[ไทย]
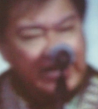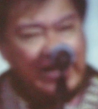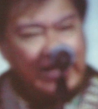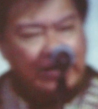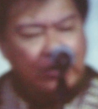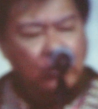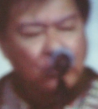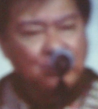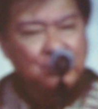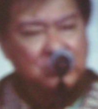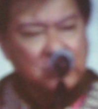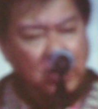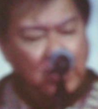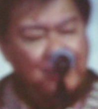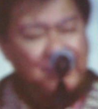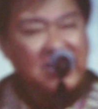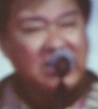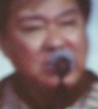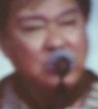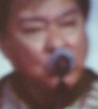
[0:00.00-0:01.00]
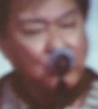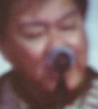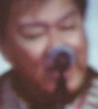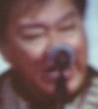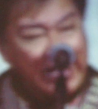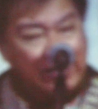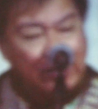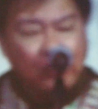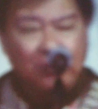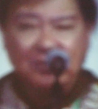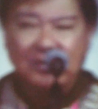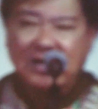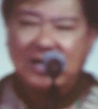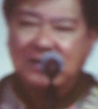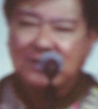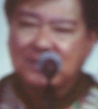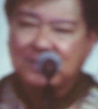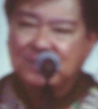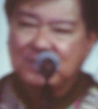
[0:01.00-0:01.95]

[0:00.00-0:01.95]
นารมณ์ตอบนโยบายของรัฐ